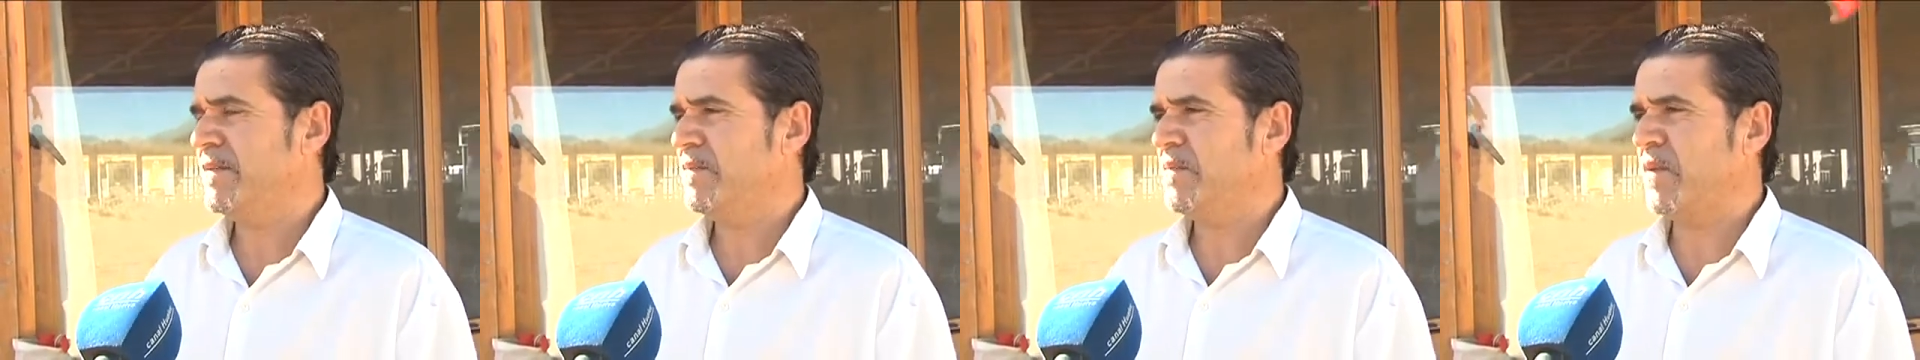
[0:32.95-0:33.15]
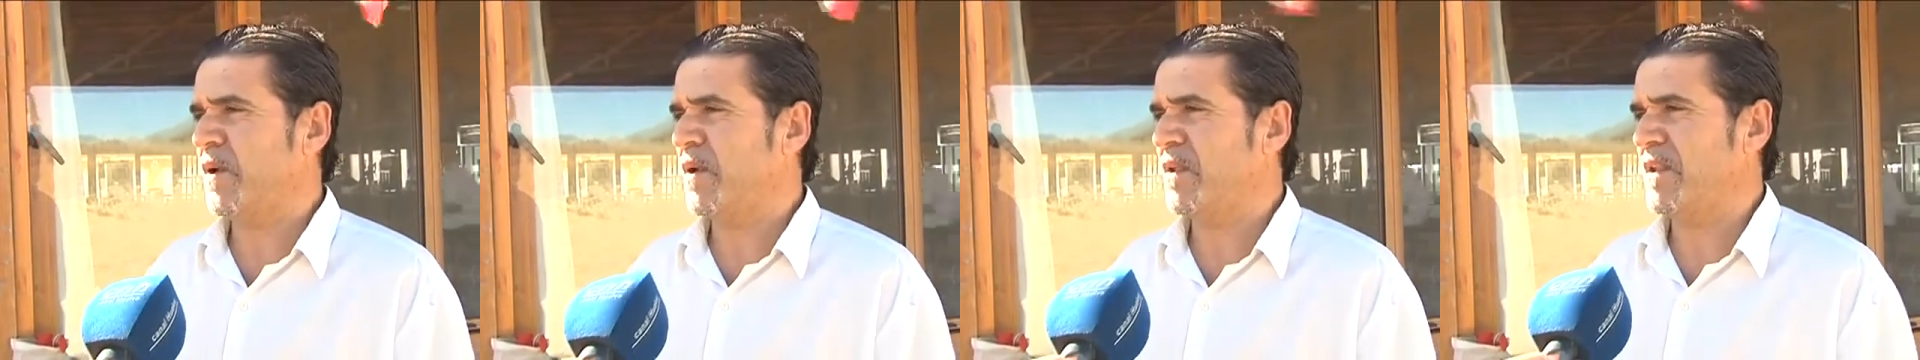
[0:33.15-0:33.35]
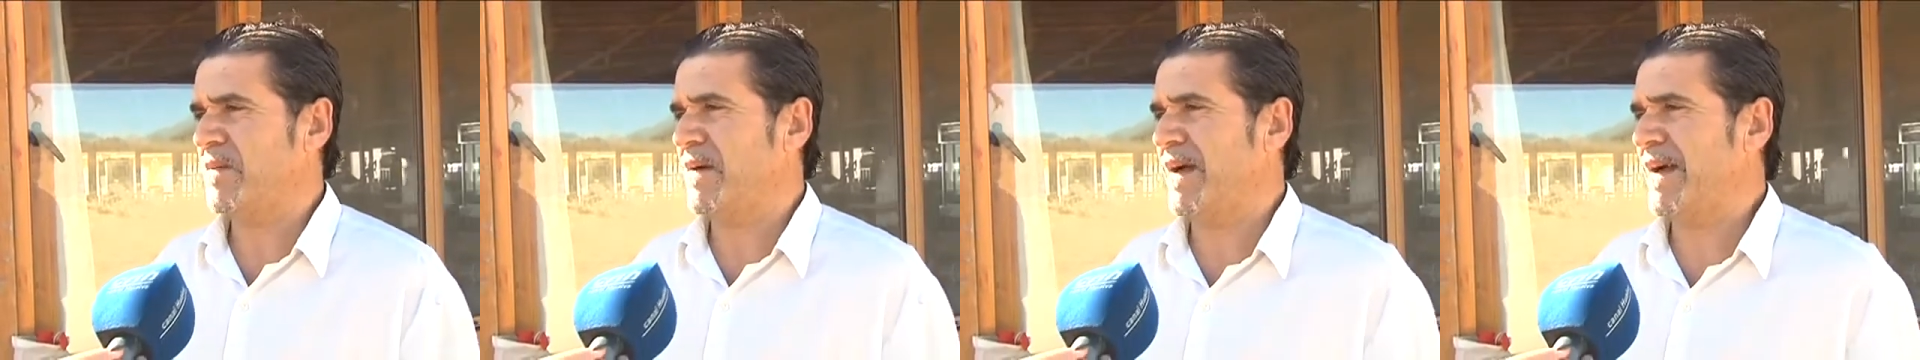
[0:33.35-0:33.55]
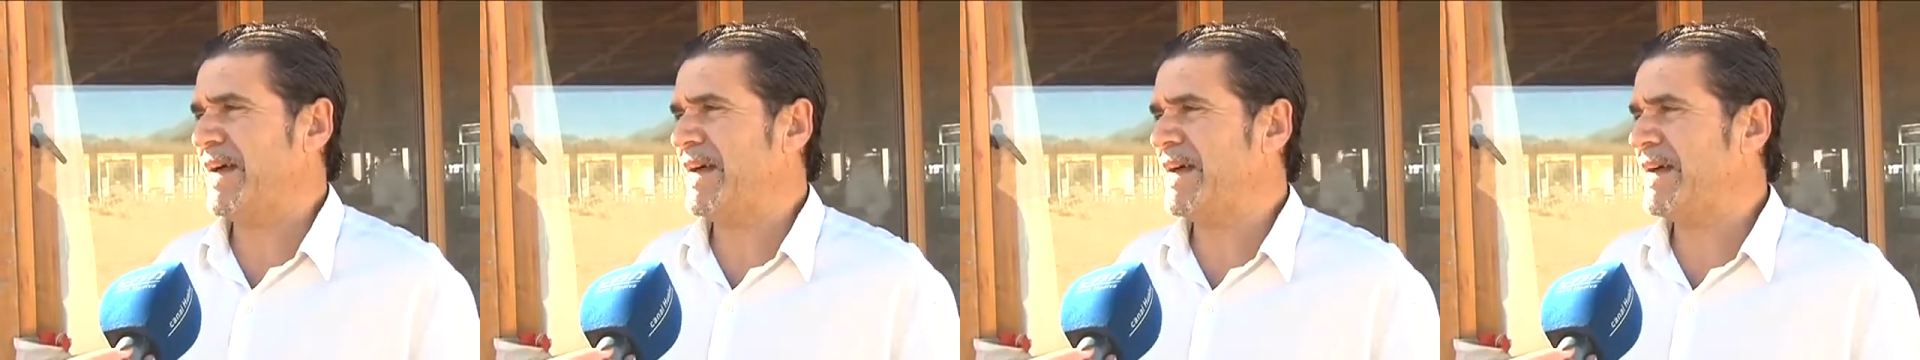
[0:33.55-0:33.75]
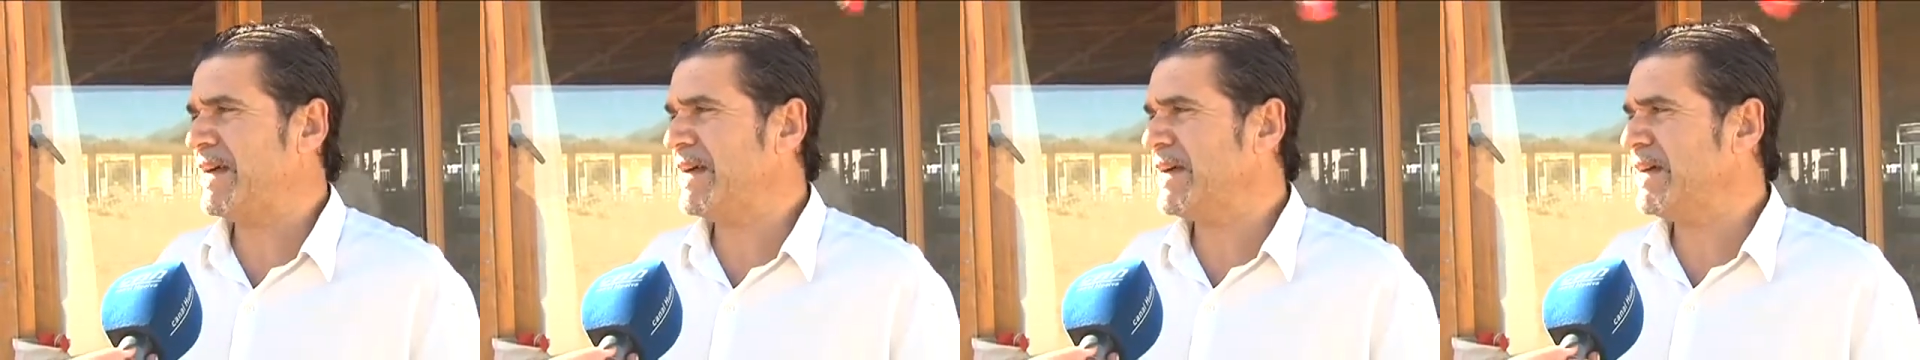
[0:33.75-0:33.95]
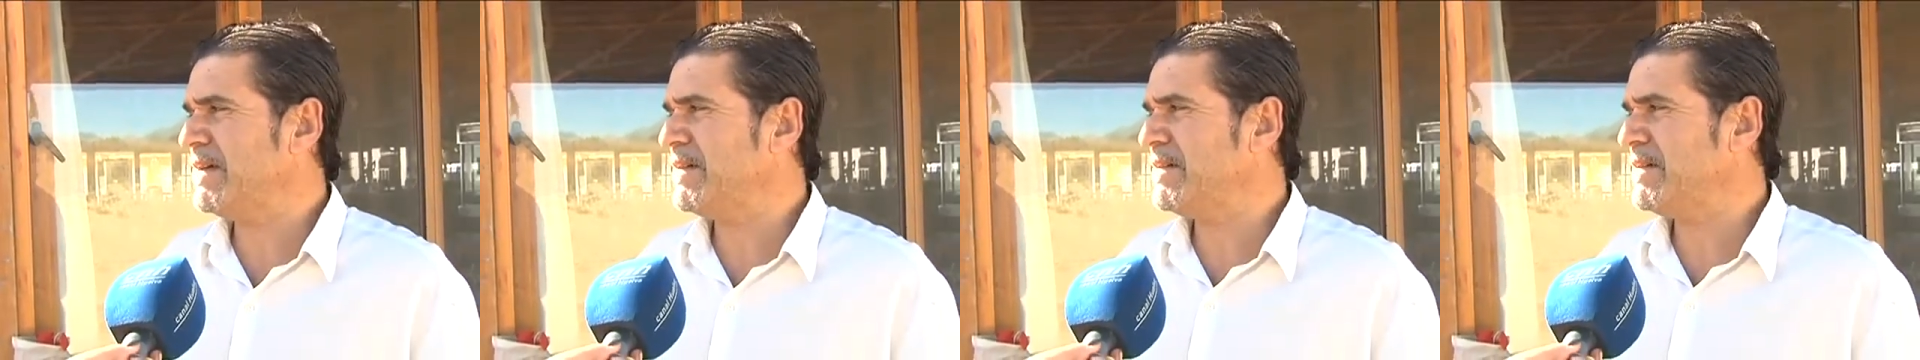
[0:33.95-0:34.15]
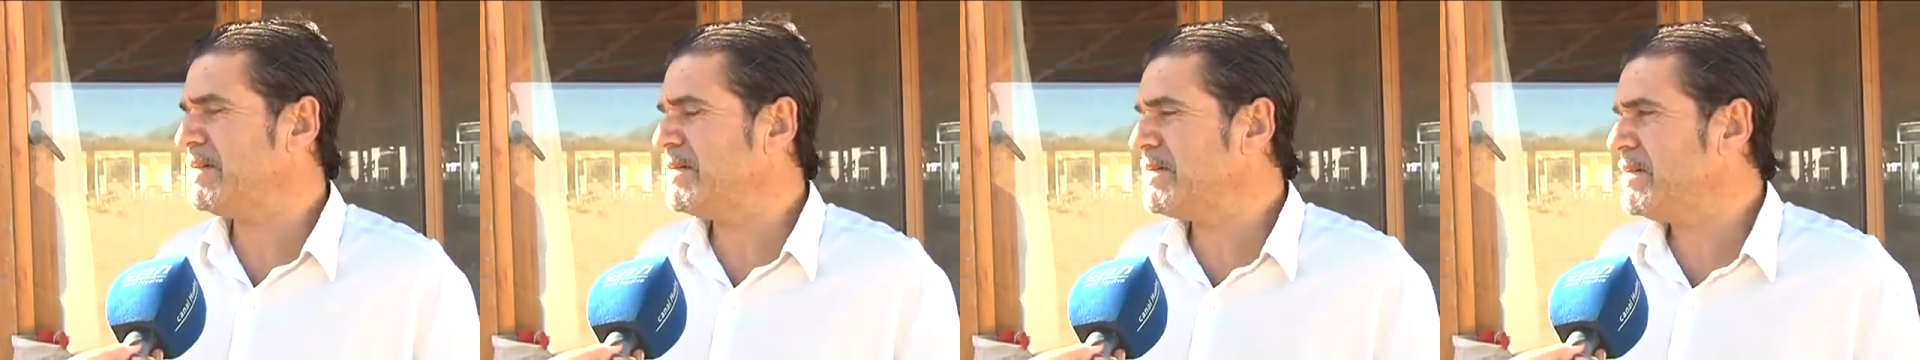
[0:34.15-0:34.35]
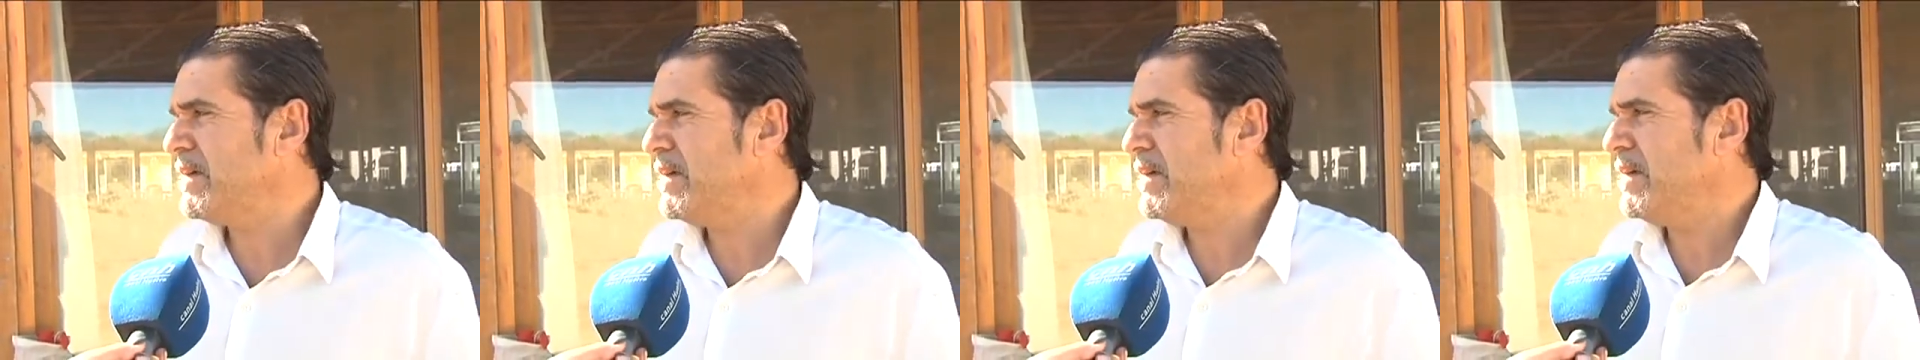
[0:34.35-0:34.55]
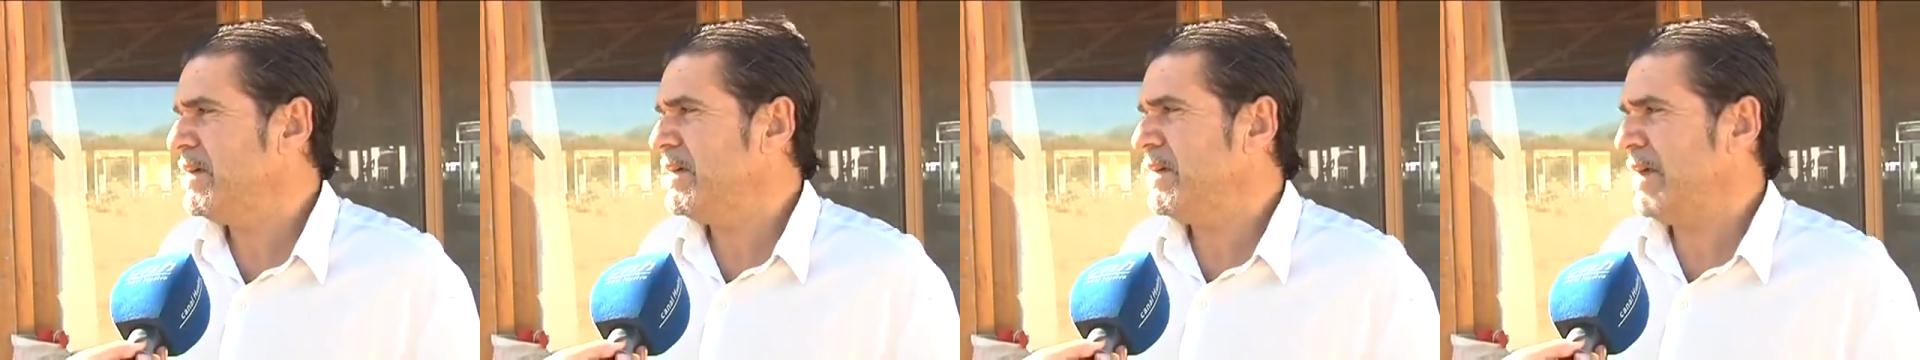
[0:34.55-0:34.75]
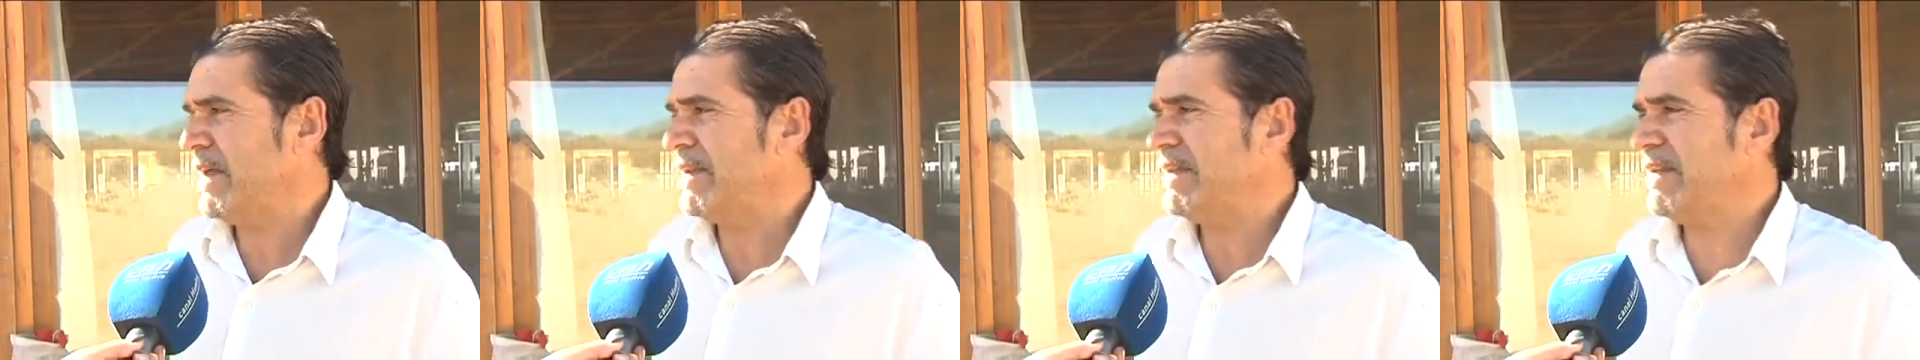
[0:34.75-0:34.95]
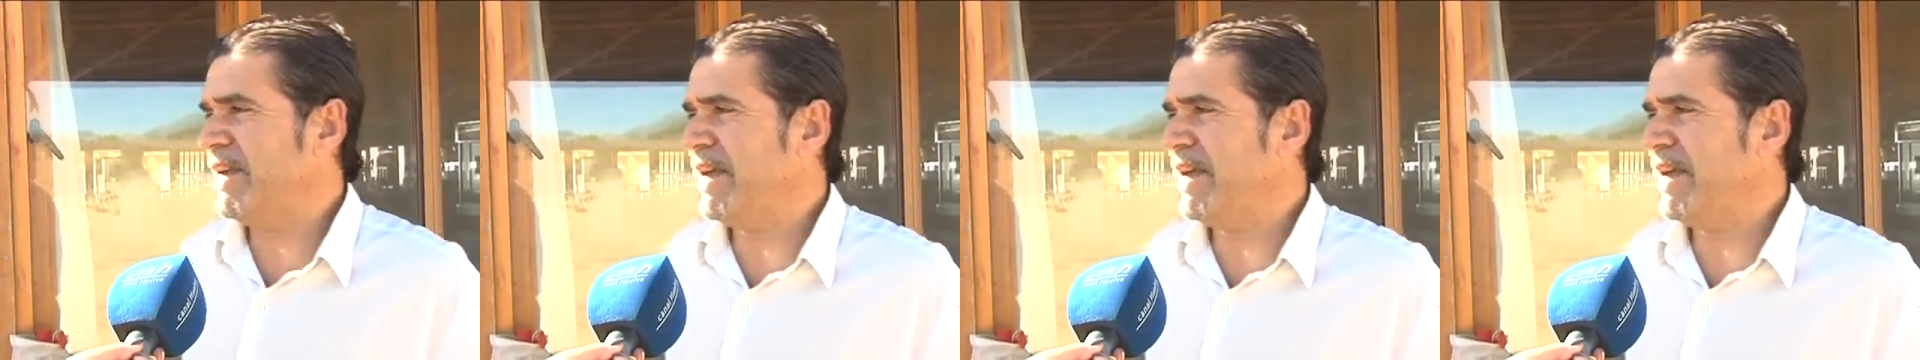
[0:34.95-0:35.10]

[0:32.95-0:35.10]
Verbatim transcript: Por lo demás, gente